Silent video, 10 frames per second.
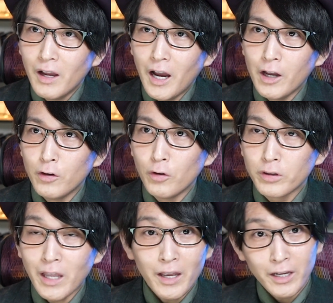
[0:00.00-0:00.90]

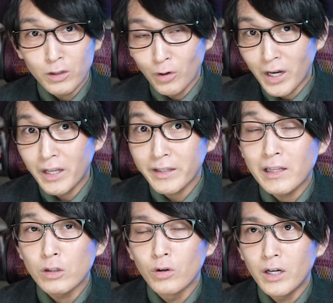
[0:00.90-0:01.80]
ターゲットを変えた
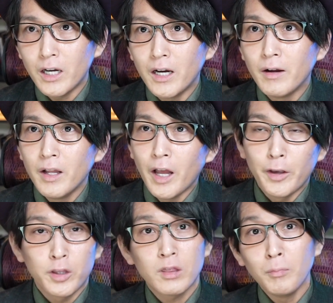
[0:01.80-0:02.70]
りとか、
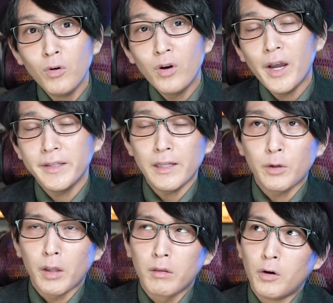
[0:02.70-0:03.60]
質問を変えたり
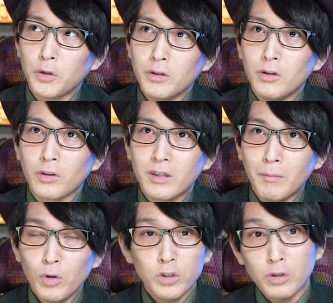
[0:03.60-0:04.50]
とかすることによっ
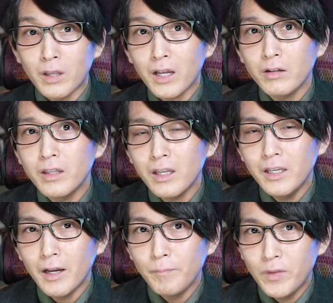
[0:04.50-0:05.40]
て、もうちょっと多角
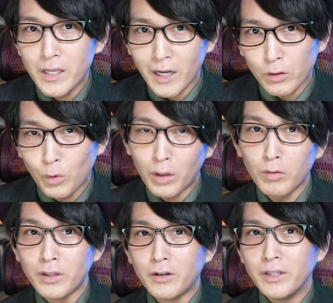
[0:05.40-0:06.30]
的なデータが取れ
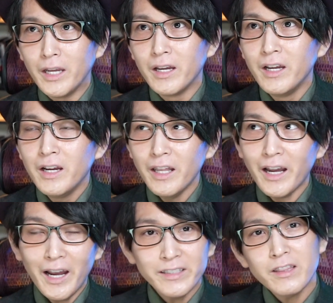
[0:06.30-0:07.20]
そうなので、なん
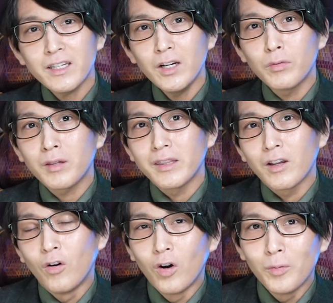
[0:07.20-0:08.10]
か空いた時間を使っ
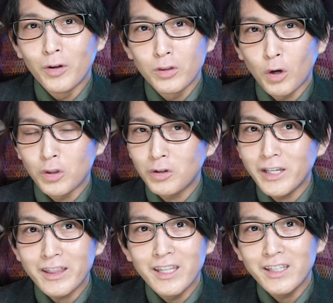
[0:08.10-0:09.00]
て今後もちょくちょく
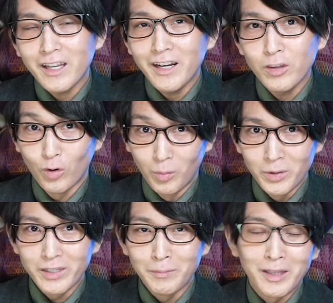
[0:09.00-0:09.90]
やっていきたいなと
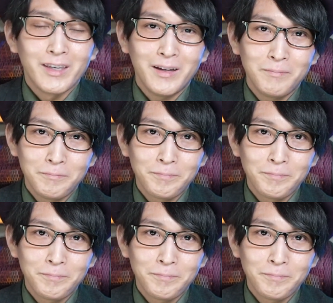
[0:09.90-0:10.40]
思っていますね。